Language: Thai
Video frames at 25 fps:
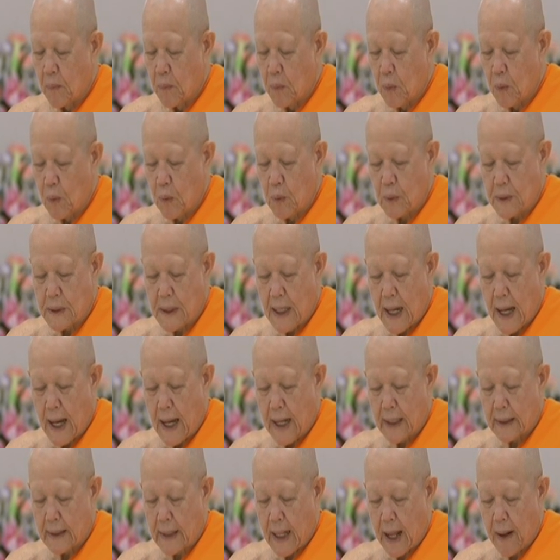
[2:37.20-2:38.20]
บูชา
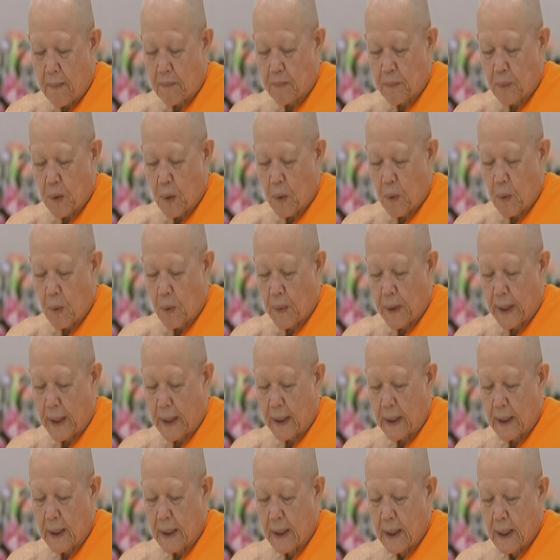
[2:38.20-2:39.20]
ธรรมโดย
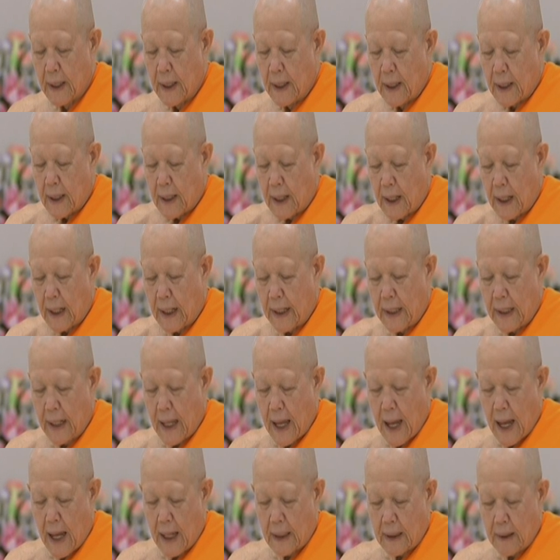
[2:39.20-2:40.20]
กัล
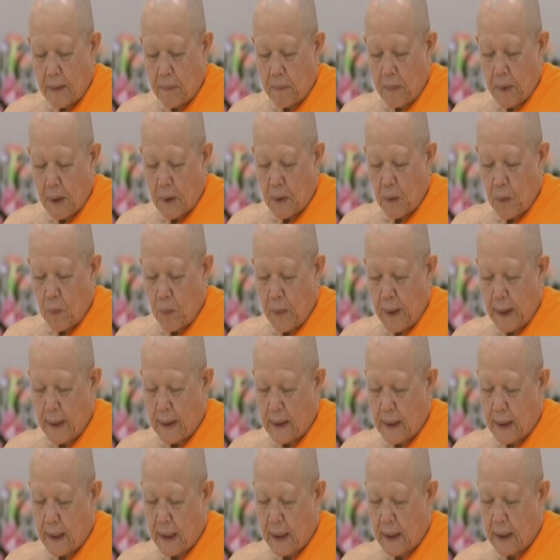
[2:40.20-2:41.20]
ยาณมิตรวิ
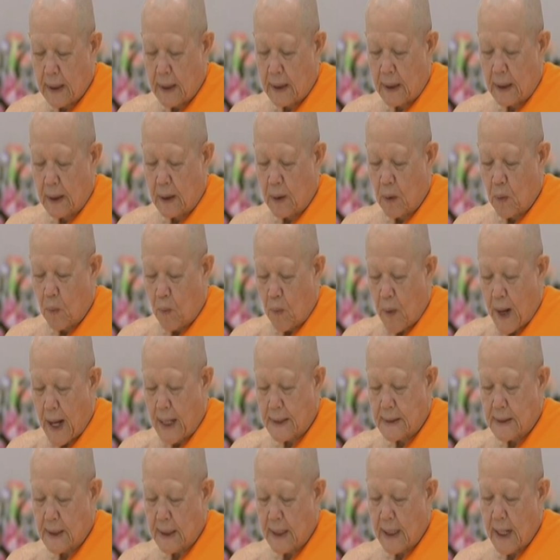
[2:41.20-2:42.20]
จินวา
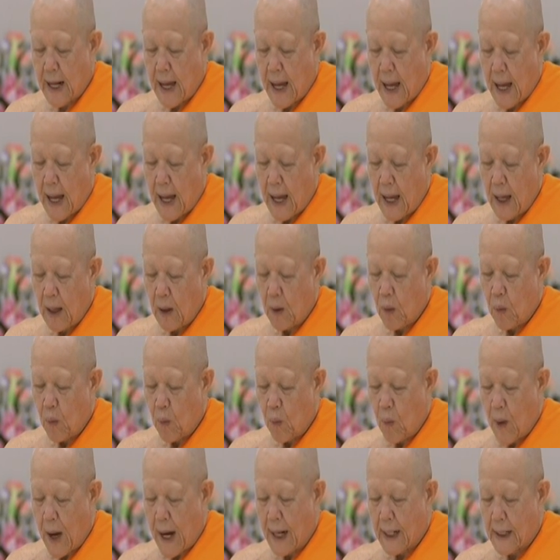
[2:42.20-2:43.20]
สนา
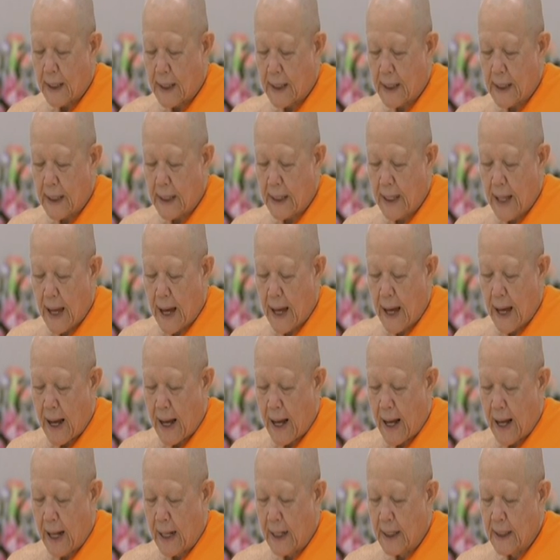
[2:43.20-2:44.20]
วริยา
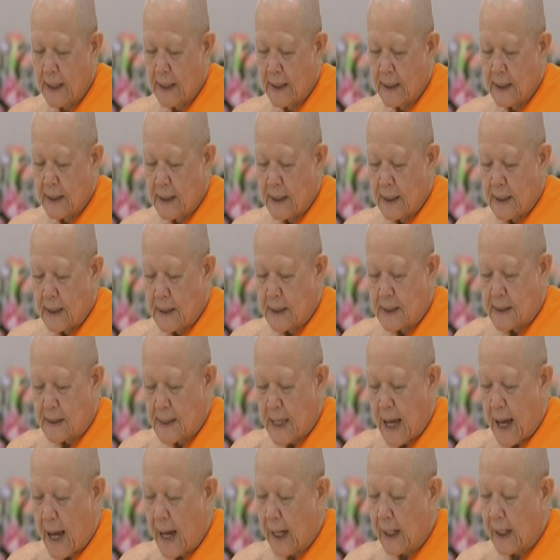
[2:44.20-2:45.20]

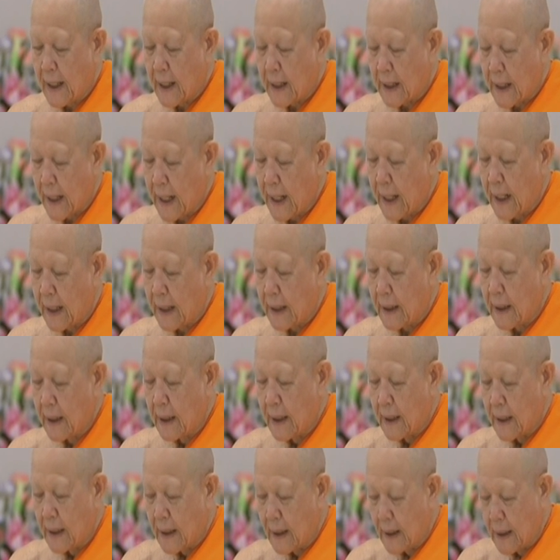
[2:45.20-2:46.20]
สาคเรศ
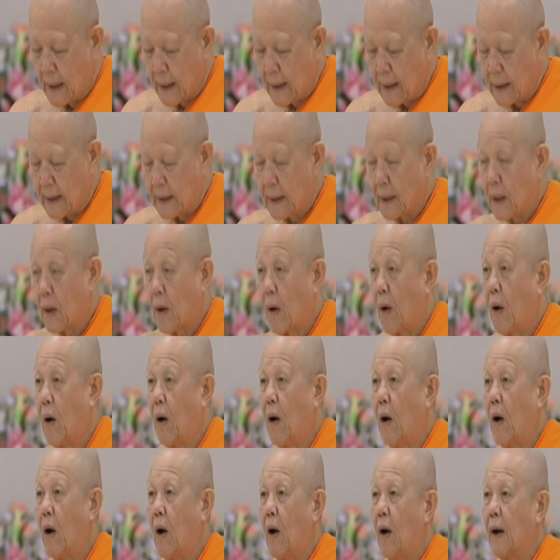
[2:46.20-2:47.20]
หนึ่งก
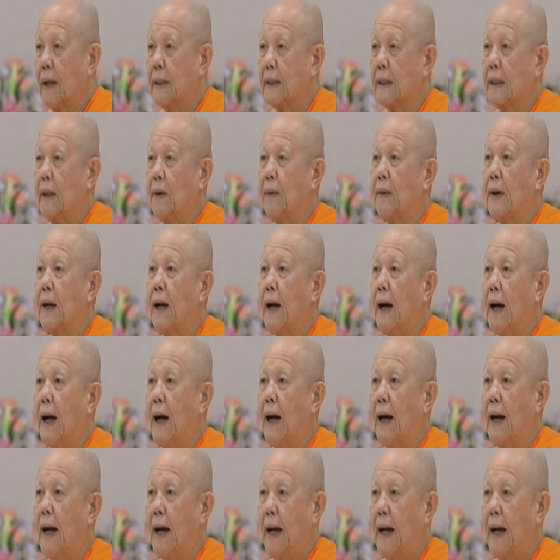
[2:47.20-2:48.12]
องเจ้าคา